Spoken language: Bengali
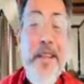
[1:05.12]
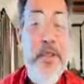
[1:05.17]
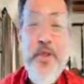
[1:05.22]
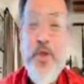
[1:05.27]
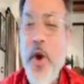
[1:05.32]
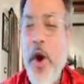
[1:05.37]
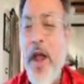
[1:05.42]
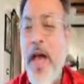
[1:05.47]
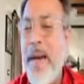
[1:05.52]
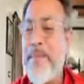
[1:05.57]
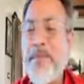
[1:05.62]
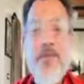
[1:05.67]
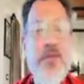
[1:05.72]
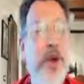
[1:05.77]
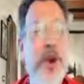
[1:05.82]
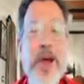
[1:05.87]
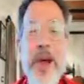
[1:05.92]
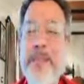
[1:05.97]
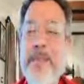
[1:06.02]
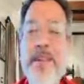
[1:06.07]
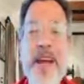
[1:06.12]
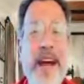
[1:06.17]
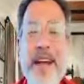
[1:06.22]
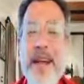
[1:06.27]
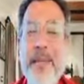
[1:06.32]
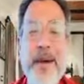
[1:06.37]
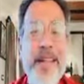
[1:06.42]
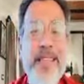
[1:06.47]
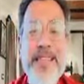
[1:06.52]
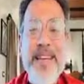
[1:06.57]
চরম চরম ঢাক
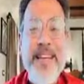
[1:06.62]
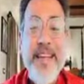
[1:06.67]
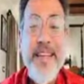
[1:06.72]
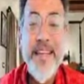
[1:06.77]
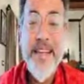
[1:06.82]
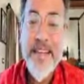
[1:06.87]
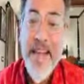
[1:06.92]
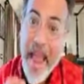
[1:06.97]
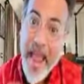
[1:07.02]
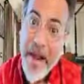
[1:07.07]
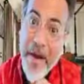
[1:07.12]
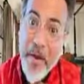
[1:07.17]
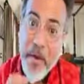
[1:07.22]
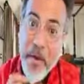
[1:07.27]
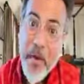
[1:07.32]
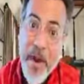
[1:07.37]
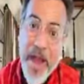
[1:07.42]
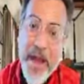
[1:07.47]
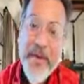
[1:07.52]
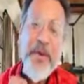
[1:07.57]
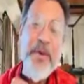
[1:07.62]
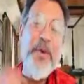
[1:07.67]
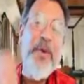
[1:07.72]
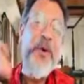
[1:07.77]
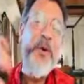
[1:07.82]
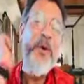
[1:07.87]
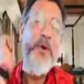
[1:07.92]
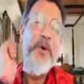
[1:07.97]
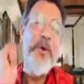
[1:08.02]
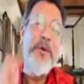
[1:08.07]
বাজেনি ঢ্যাংকুড়াকুর
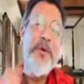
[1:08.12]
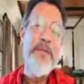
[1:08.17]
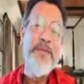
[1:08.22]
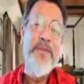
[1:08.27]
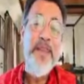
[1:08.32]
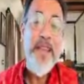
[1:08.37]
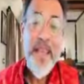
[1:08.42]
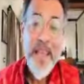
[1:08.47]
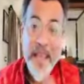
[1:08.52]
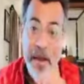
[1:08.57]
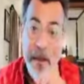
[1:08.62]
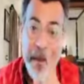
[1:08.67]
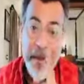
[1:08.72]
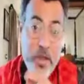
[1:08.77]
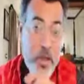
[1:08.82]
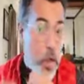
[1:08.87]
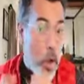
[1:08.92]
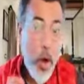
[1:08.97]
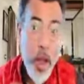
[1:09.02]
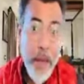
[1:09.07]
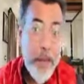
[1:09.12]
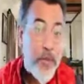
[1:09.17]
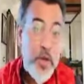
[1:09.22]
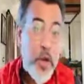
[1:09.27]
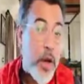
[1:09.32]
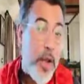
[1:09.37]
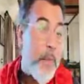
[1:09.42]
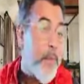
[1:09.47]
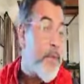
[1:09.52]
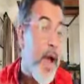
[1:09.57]
হলো এবার চরম
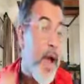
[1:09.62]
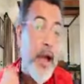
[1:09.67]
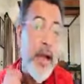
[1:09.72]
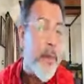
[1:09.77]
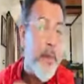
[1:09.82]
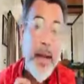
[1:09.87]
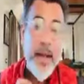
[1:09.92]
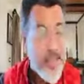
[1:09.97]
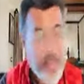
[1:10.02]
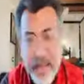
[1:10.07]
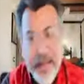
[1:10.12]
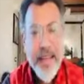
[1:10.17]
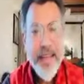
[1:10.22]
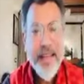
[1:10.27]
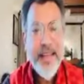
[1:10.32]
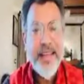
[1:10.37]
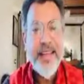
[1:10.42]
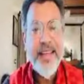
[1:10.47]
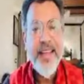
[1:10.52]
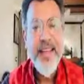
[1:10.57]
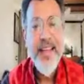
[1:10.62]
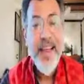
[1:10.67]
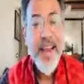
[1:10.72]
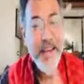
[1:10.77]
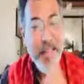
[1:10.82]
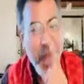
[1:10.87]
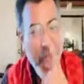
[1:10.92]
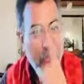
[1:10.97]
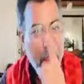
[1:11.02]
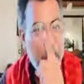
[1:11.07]
চরম ঢাক বাজেনি
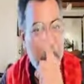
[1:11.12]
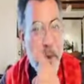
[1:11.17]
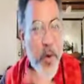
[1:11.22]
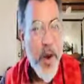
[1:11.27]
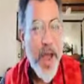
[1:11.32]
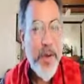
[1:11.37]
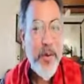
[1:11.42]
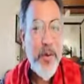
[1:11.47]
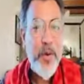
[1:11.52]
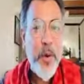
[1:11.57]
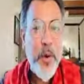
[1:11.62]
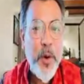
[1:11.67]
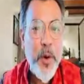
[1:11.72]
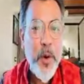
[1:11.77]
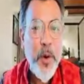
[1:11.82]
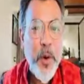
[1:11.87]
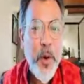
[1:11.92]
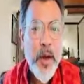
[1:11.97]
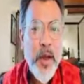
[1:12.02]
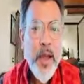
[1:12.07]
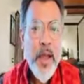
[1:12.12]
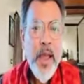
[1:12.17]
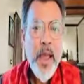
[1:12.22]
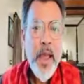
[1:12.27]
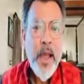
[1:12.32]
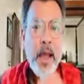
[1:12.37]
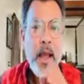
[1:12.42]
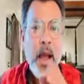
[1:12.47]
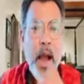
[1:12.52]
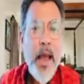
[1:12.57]
ঢ্যাংকুড়াকুর হলো
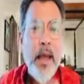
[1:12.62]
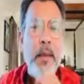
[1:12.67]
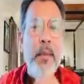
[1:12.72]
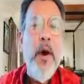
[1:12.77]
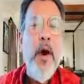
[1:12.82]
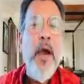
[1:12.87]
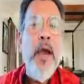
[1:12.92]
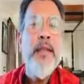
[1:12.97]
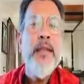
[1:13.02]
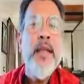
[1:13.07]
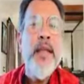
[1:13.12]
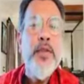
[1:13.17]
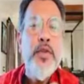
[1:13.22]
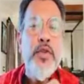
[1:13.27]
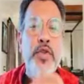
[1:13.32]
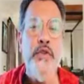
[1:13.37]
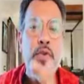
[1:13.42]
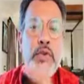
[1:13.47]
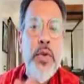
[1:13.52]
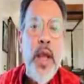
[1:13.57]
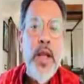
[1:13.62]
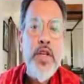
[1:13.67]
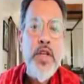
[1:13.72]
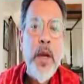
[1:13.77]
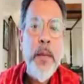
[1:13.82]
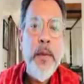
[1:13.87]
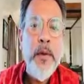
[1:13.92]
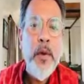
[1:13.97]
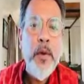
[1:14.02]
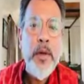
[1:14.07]
তার ভয়েতে দুষ্টুরা
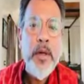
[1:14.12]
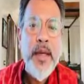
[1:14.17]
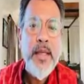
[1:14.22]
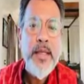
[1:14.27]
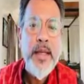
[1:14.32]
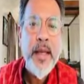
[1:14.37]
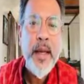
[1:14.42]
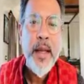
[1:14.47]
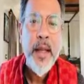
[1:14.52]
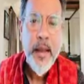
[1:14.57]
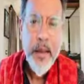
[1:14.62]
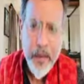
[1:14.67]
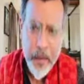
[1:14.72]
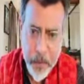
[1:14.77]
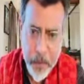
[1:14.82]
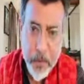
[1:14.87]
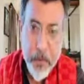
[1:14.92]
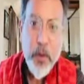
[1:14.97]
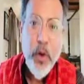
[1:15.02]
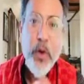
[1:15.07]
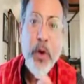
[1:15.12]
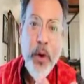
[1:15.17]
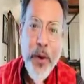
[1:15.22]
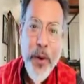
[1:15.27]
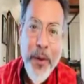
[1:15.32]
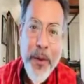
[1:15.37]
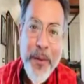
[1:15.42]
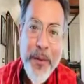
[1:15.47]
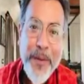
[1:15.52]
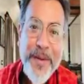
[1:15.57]
সব লক্ষ্মী ছেলে বলো
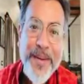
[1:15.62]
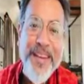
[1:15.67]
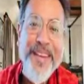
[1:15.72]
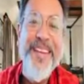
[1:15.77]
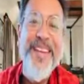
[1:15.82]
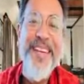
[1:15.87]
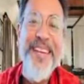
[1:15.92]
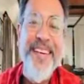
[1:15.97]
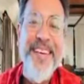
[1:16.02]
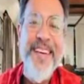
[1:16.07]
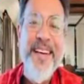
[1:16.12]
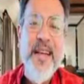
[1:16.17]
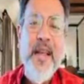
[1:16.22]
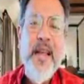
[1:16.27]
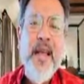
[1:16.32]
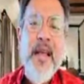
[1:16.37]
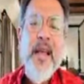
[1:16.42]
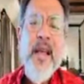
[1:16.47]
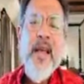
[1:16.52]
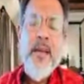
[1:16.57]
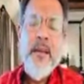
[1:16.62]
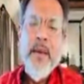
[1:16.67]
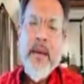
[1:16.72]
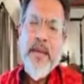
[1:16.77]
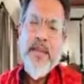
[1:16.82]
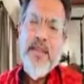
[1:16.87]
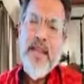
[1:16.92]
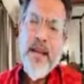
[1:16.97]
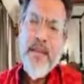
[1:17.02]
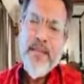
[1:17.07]

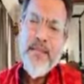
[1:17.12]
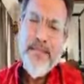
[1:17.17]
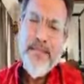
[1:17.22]
ভেবেছিলাম